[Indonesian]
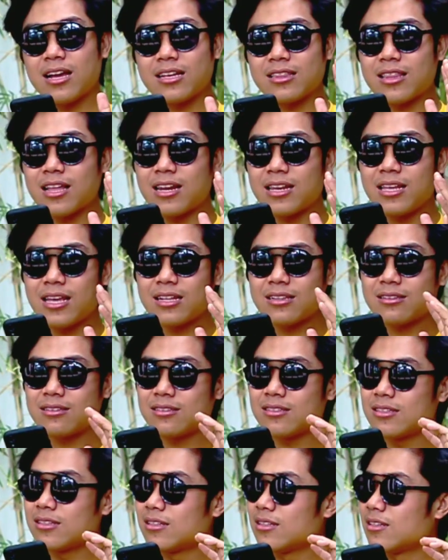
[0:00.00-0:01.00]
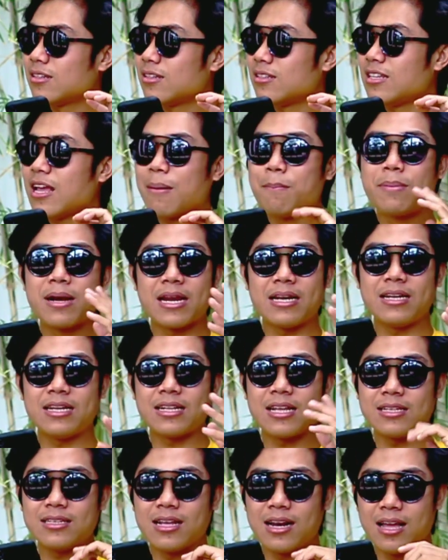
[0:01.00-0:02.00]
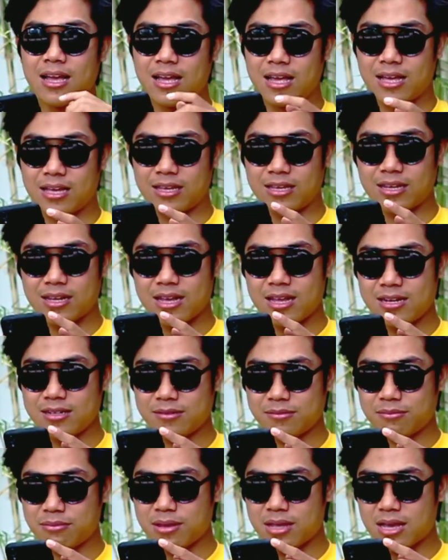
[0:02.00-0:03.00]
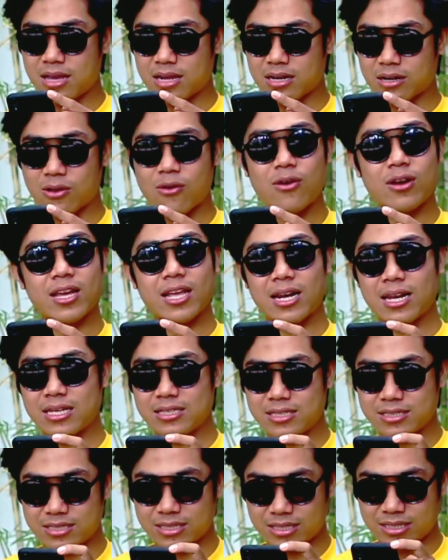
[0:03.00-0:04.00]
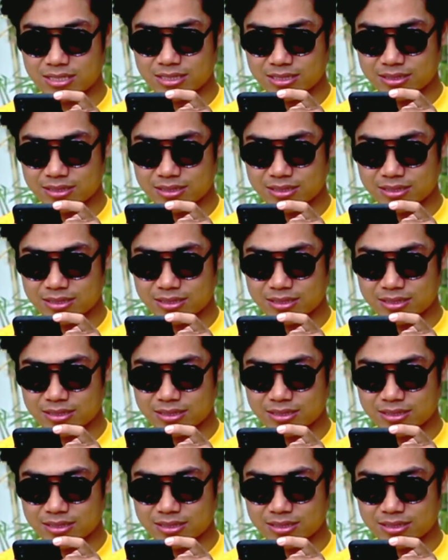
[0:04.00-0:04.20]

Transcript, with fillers: kita lihat yang branded aja lah ya kan biar gokil aja sih